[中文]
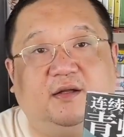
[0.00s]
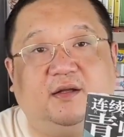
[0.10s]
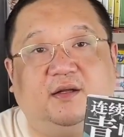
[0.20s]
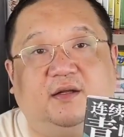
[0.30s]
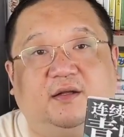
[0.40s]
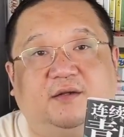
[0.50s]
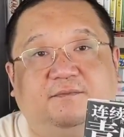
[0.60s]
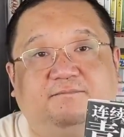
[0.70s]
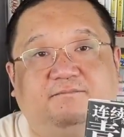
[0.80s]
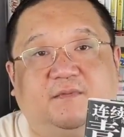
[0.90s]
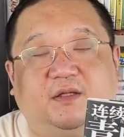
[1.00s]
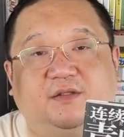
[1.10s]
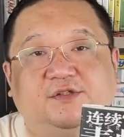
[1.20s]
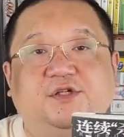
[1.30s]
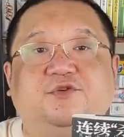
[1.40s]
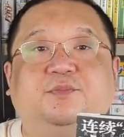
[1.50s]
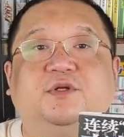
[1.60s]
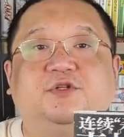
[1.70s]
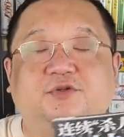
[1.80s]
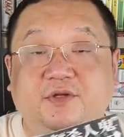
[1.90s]
嗯，这就不
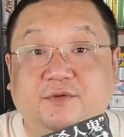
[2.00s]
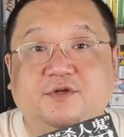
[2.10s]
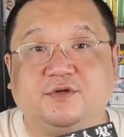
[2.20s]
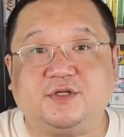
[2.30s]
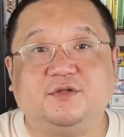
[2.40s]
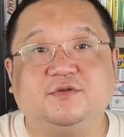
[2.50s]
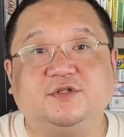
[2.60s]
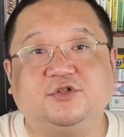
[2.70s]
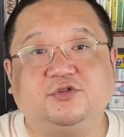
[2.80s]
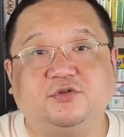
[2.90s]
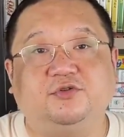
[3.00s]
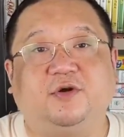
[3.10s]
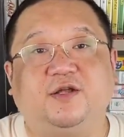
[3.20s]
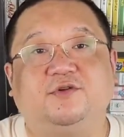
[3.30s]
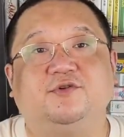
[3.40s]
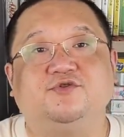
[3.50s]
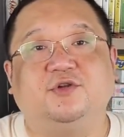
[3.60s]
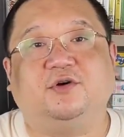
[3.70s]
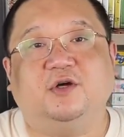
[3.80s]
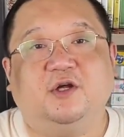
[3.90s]
能说，因为有些东西说出来就是剧
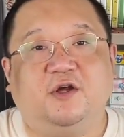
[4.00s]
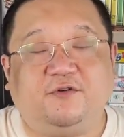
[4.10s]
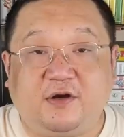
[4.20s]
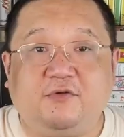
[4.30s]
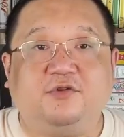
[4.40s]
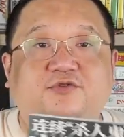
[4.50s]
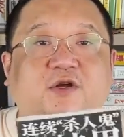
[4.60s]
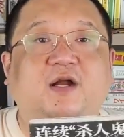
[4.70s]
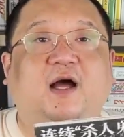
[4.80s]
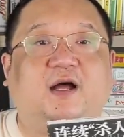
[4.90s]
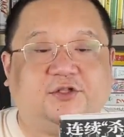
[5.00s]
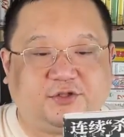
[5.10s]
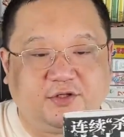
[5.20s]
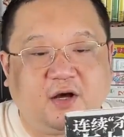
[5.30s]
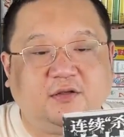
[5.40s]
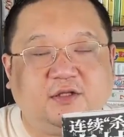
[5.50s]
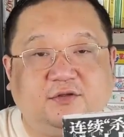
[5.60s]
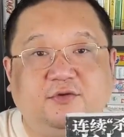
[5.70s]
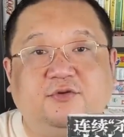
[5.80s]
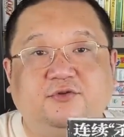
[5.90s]
透。反正我就觉着啊，只要你
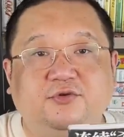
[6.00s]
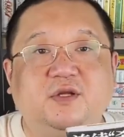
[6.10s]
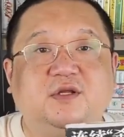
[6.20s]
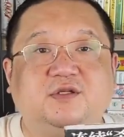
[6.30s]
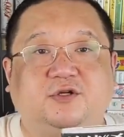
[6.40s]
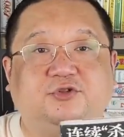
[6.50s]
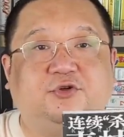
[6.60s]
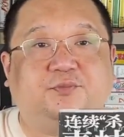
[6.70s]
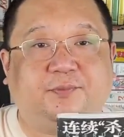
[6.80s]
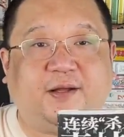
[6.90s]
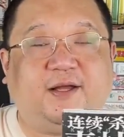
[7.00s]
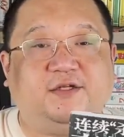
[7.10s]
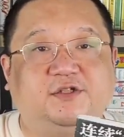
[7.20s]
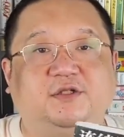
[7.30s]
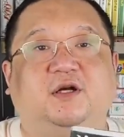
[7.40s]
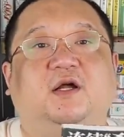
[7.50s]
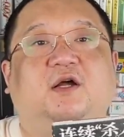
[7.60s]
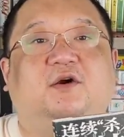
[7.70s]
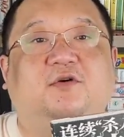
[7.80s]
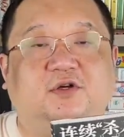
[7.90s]
对于推理小说不排斥，
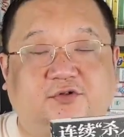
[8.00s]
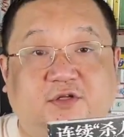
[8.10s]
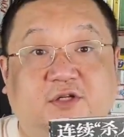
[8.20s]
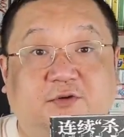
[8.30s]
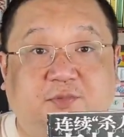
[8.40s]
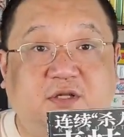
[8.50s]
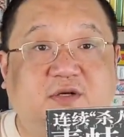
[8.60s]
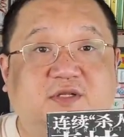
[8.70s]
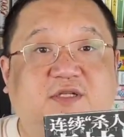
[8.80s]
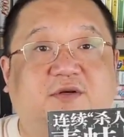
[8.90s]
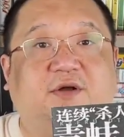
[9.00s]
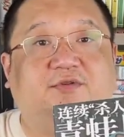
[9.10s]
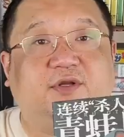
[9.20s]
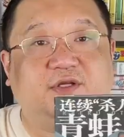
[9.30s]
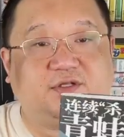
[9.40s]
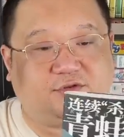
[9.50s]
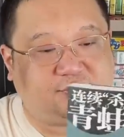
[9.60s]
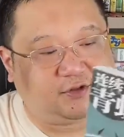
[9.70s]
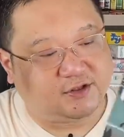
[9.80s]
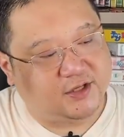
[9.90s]
或者说你是比较喜欢推理小
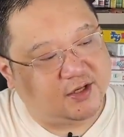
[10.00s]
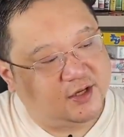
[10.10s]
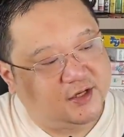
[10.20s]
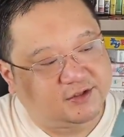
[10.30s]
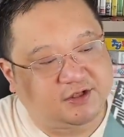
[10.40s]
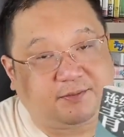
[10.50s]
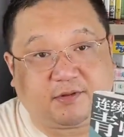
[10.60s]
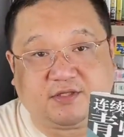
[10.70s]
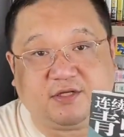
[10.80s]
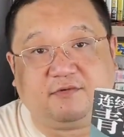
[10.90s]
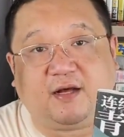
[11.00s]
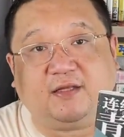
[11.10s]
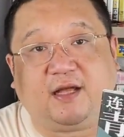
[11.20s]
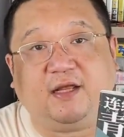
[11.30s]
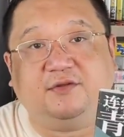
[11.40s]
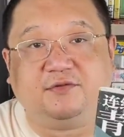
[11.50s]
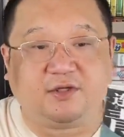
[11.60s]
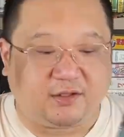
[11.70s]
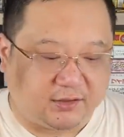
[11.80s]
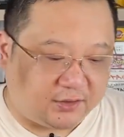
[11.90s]
说的人，这本《青蛙男》都
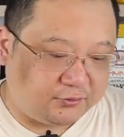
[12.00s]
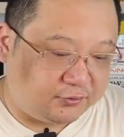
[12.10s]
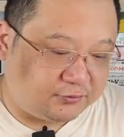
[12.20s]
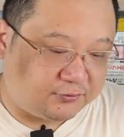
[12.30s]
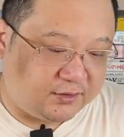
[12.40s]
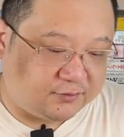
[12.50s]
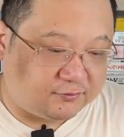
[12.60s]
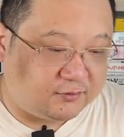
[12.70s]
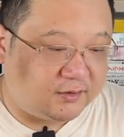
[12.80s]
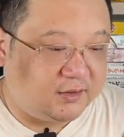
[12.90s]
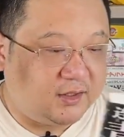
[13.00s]
可以考虑读一读。